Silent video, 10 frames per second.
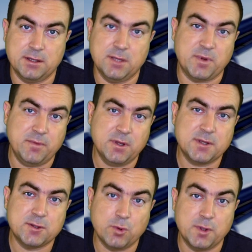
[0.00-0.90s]
Например,
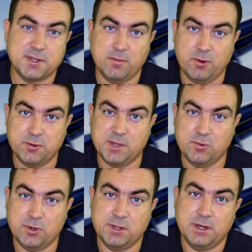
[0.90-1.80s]
стоит самолета
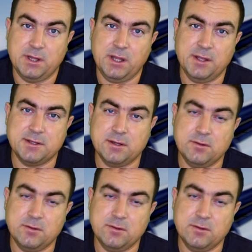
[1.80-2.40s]
немного накрениться,